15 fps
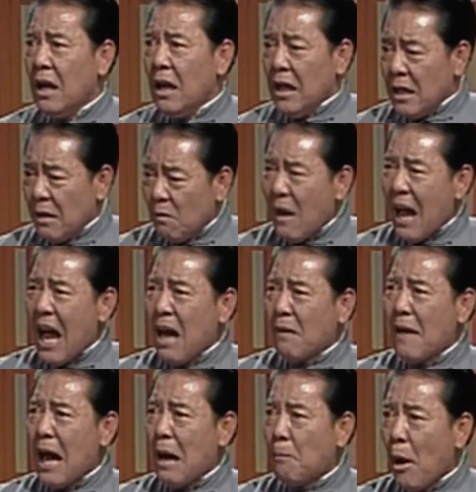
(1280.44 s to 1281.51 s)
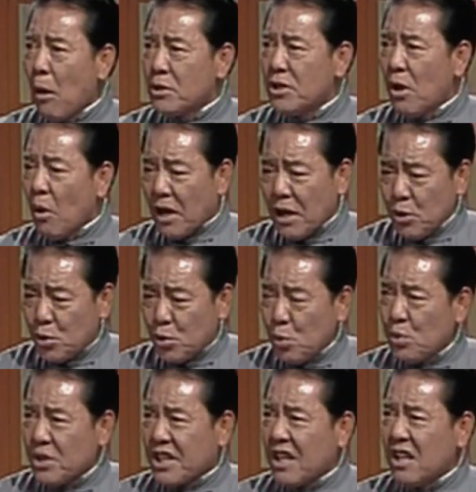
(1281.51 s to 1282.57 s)
你哇哇暴叫，跟
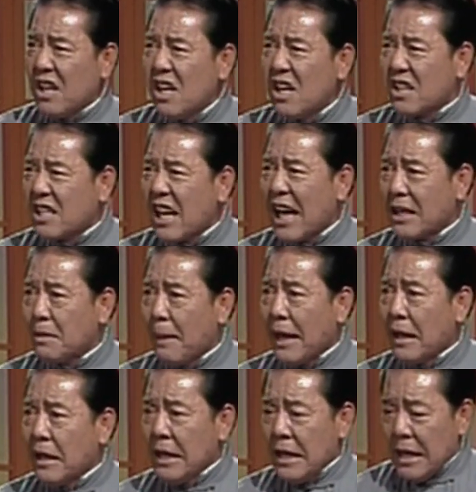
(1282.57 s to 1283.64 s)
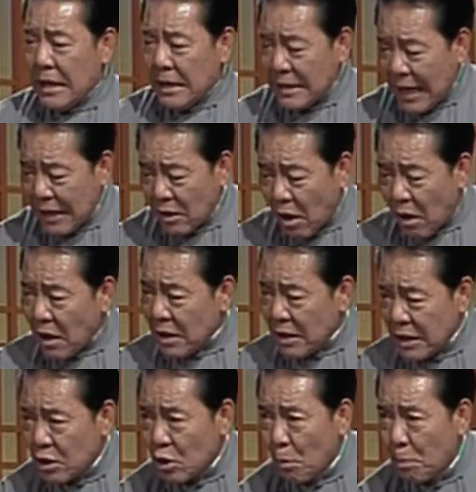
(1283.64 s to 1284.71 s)
凶神恶煞一般，难道
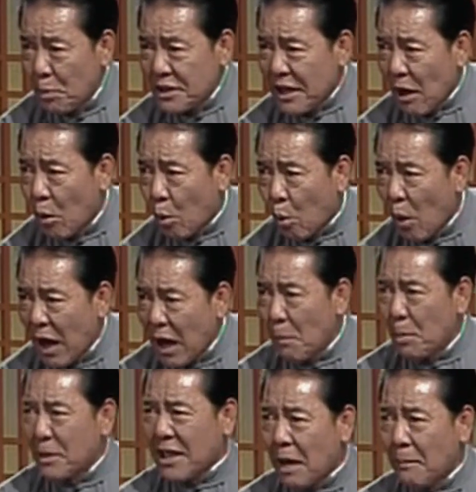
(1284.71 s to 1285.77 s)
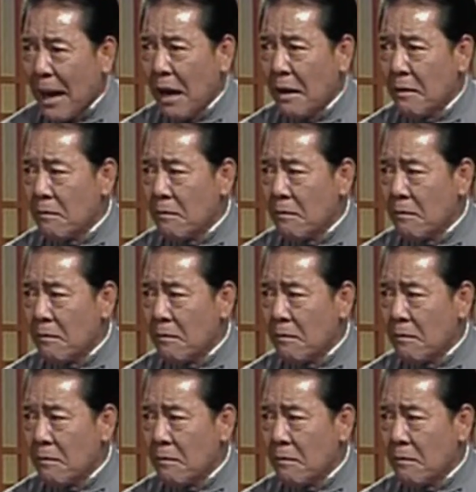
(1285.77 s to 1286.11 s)
你就不想活了不成吗？